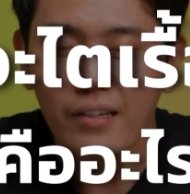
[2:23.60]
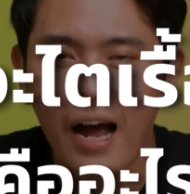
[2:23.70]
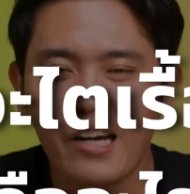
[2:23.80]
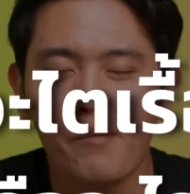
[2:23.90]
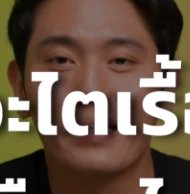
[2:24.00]
อ
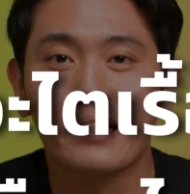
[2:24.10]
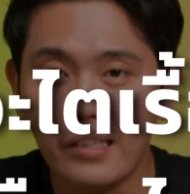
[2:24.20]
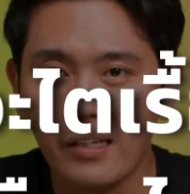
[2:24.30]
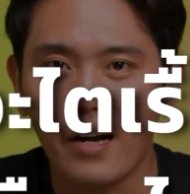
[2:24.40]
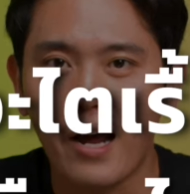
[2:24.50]
รังเนี่ยมัน
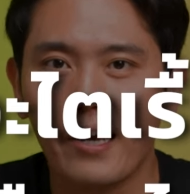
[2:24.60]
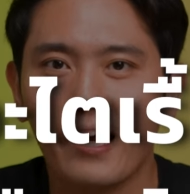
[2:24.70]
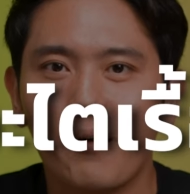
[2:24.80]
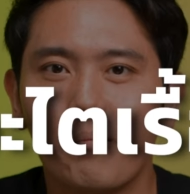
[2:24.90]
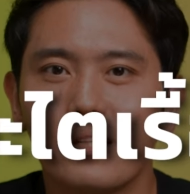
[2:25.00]
คืออะไรนะ
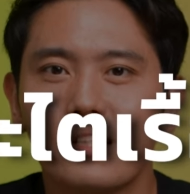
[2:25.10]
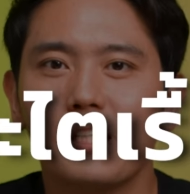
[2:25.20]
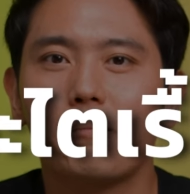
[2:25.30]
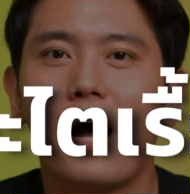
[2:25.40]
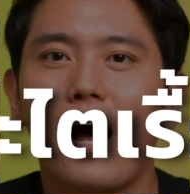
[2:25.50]
ครับมัน
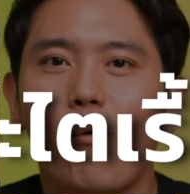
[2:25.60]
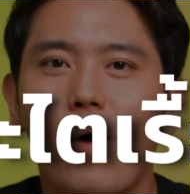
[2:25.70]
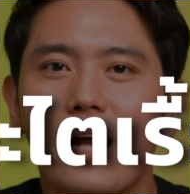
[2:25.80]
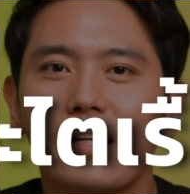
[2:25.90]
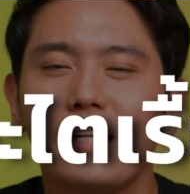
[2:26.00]
คือภา
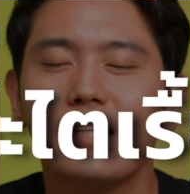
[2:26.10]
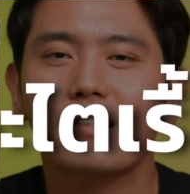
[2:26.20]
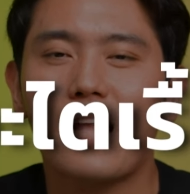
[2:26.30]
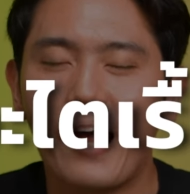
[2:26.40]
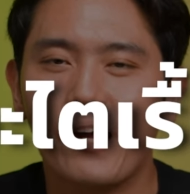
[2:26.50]
วะที่
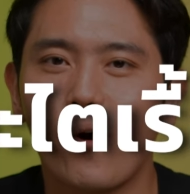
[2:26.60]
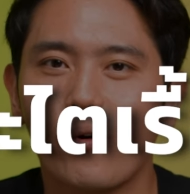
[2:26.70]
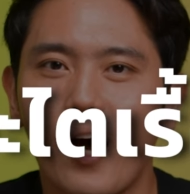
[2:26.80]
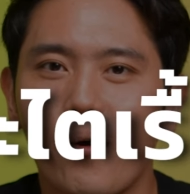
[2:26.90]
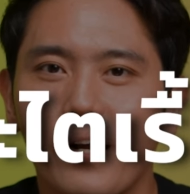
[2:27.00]
ไตของ
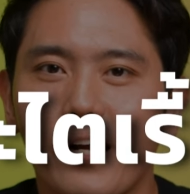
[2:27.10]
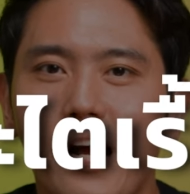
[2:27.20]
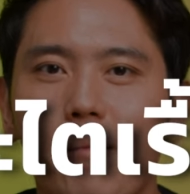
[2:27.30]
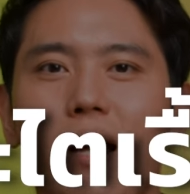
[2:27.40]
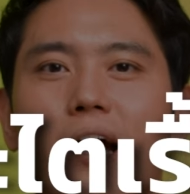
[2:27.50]
เราเนี่ยนะ
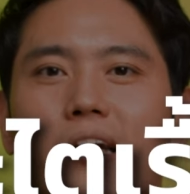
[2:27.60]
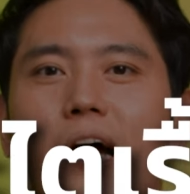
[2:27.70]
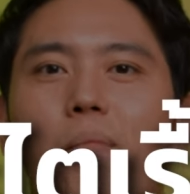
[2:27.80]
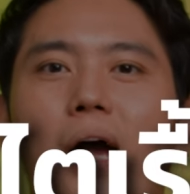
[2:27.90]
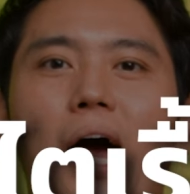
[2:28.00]
ครับ
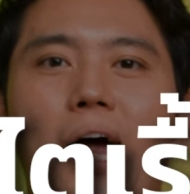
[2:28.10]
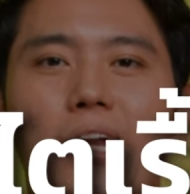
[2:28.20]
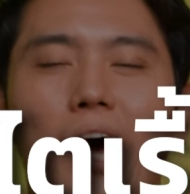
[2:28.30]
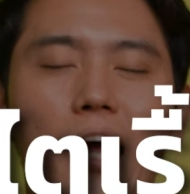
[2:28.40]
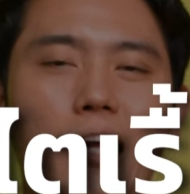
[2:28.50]
ทำงาน
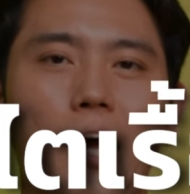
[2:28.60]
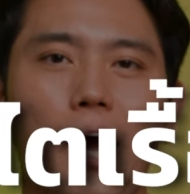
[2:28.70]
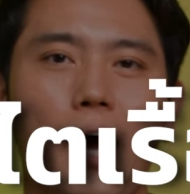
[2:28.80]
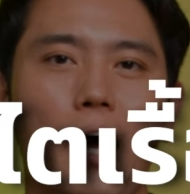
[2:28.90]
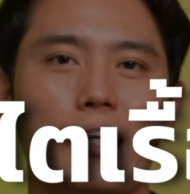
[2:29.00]
ได้
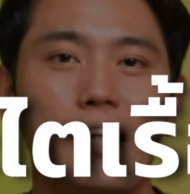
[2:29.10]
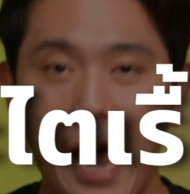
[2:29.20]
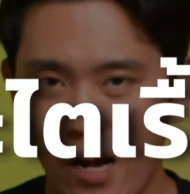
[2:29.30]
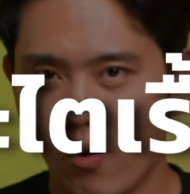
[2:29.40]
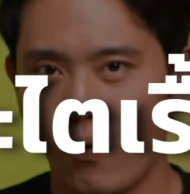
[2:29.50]

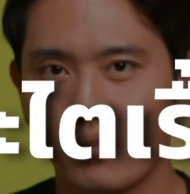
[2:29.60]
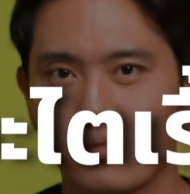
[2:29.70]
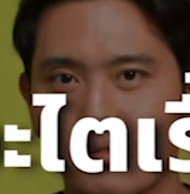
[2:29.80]
แย่ลง